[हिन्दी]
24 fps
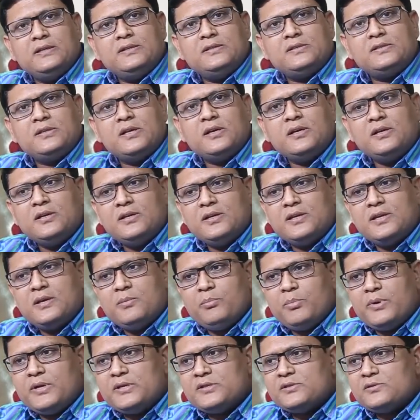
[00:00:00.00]
संघ के
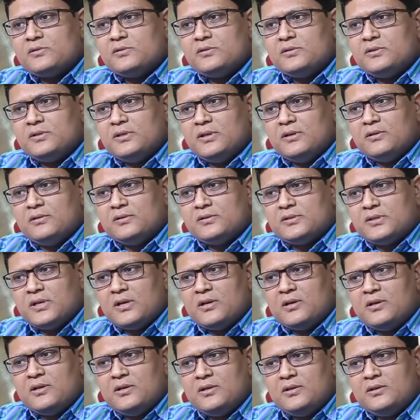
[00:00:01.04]
पास
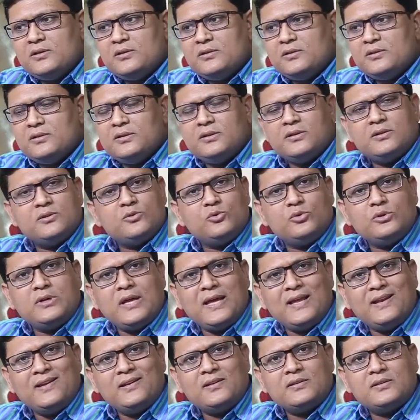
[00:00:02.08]
संघ को
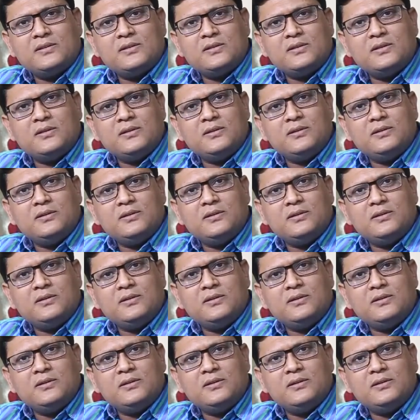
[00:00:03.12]
डायरेक्ट